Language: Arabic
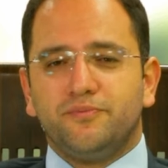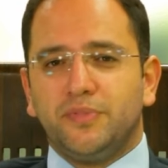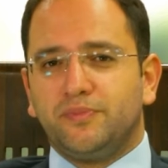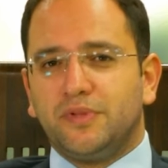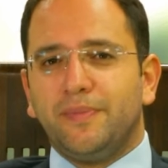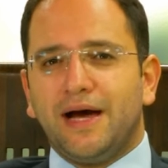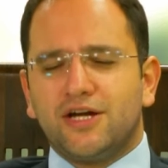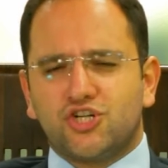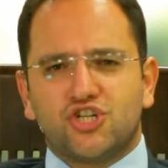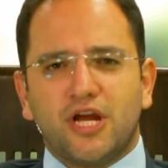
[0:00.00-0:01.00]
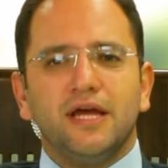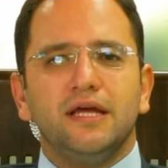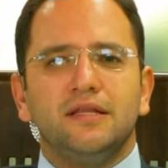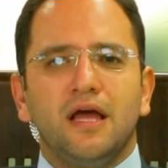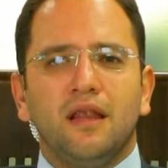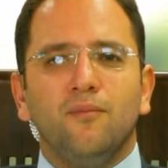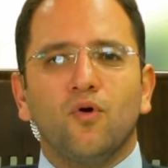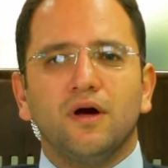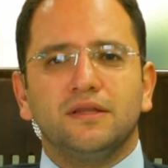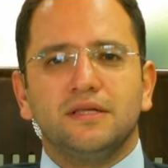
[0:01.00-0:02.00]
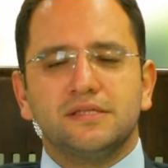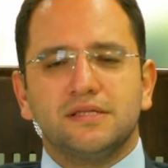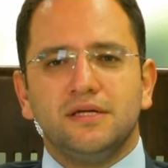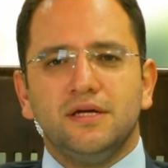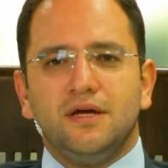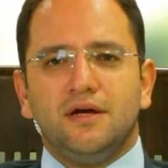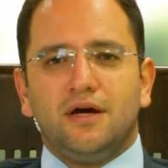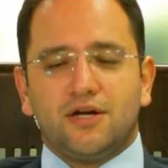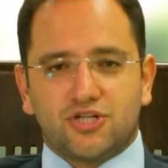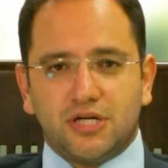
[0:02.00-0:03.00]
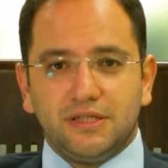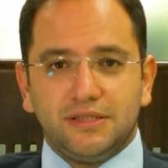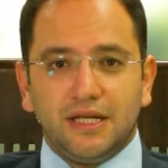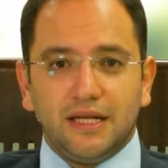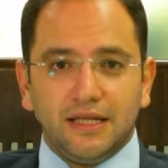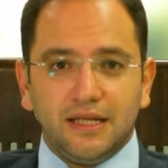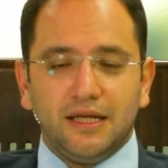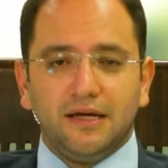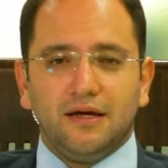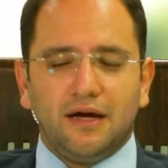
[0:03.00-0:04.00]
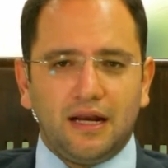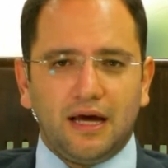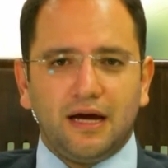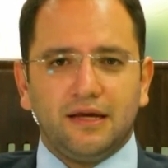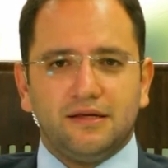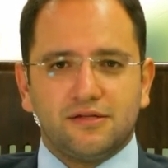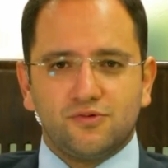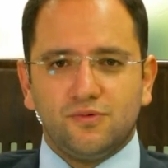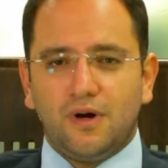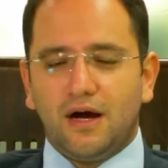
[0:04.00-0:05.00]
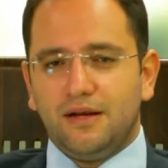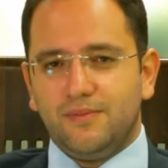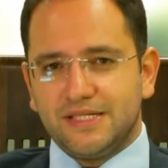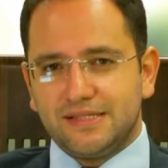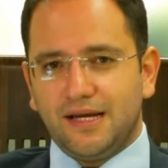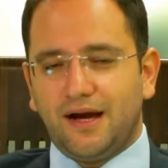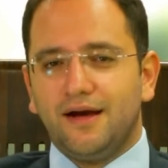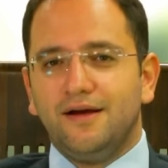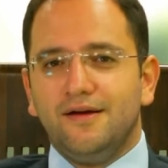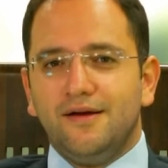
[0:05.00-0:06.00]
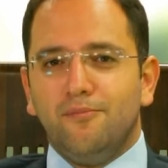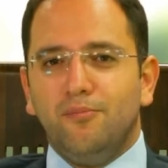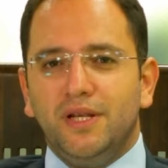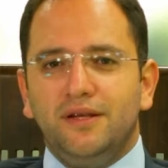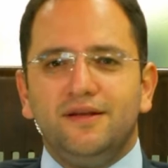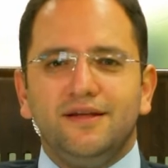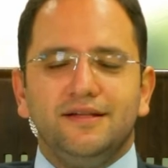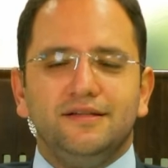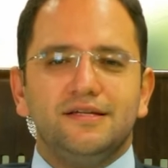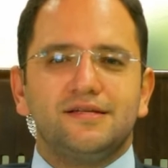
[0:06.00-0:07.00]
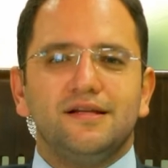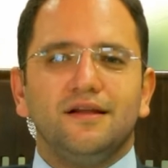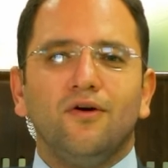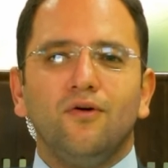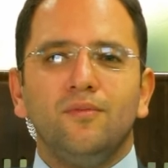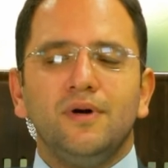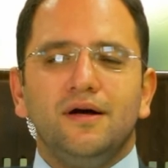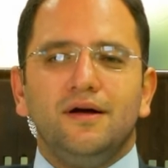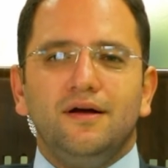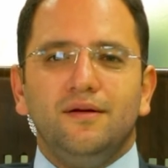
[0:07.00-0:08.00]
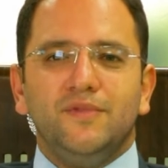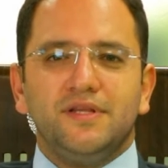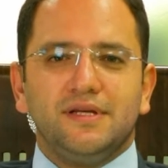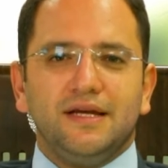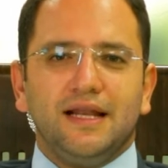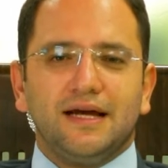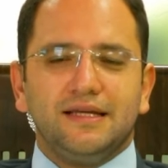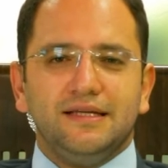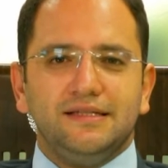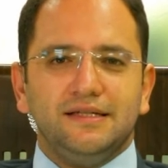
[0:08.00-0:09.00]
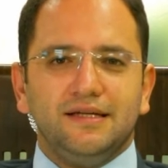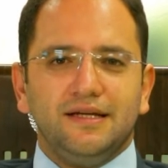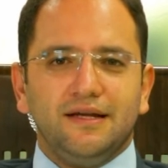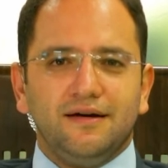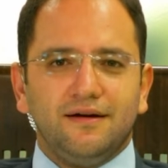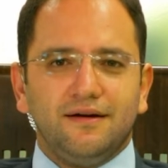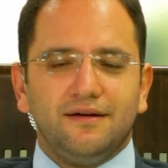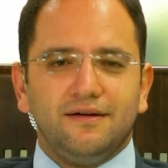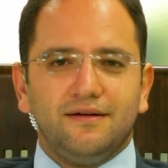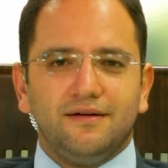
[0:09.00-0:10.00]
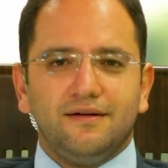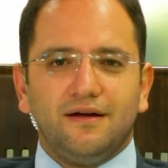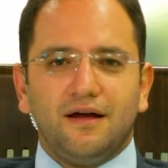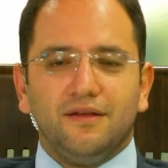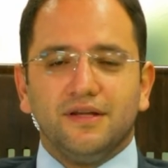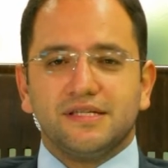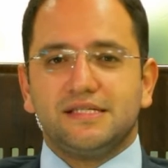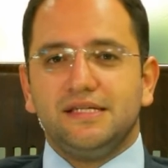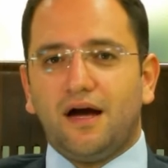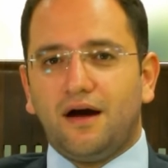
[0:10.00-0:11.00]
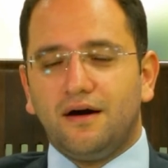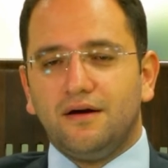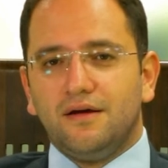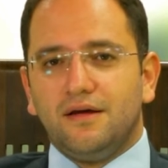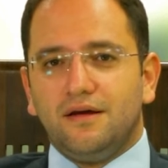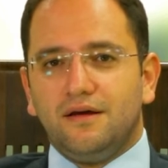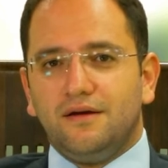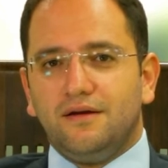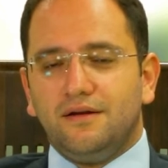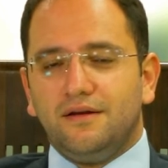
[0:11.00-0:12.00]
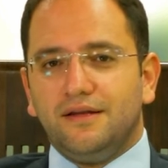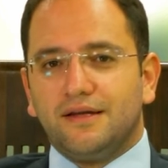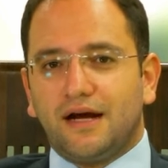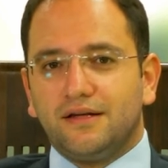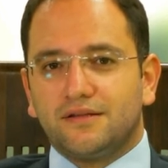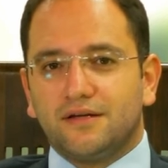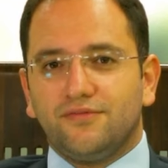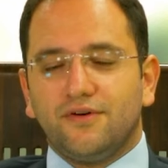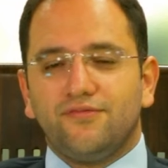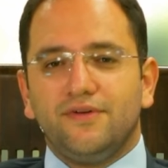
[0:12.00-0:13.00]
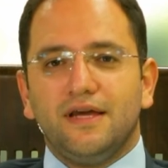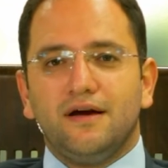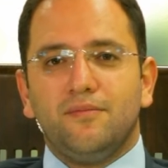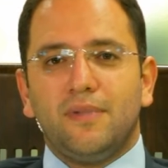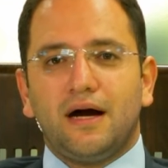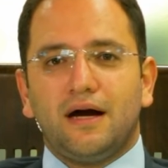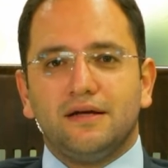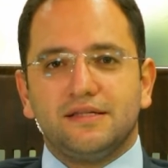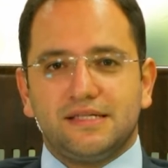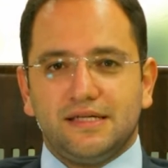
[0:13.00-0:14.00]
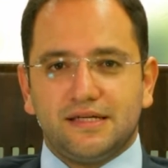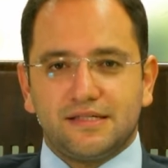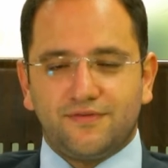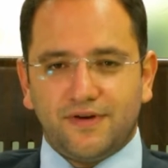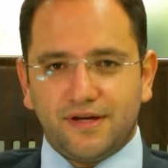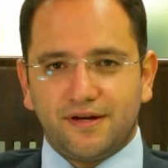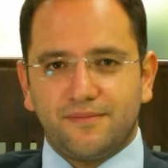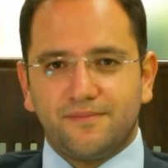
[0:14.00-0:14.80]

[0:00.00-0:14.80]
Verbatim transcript: بتبقى هالشهادة المقدسة الشهادة للإله الحي يسوع المسيح من قديس اليوم بننتقل أكيد إلى آه، النصيحة اللي رح نترافق فيها مع زينة سفير